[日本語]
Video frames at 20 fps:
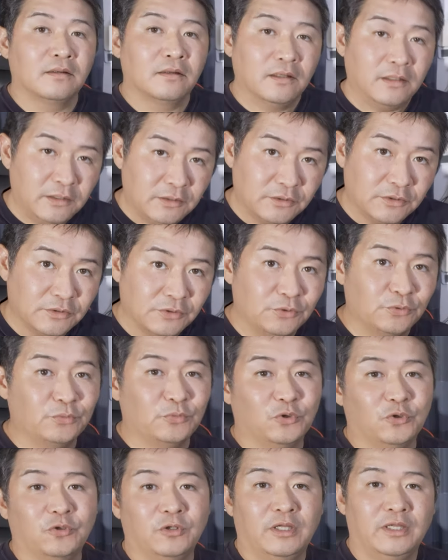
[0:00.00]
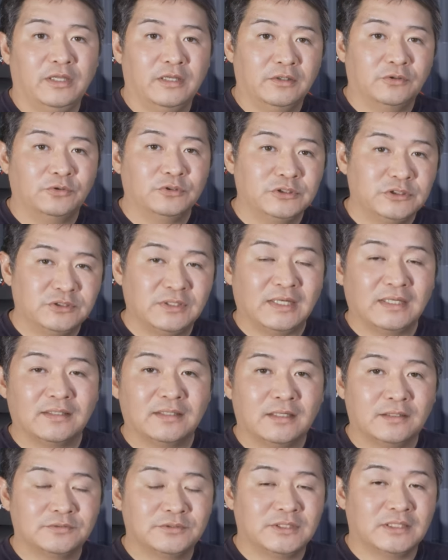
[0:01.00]
はいどうも、えー、こんにちは。
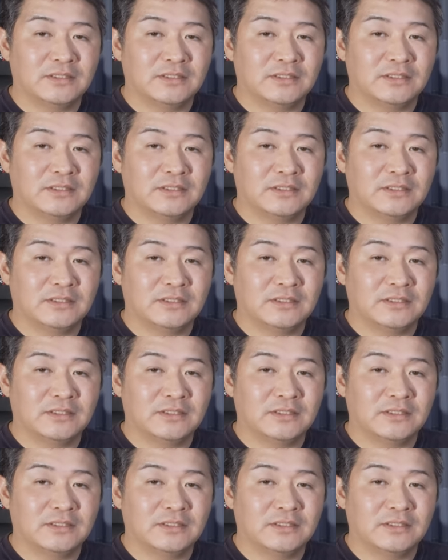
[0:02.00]
ガク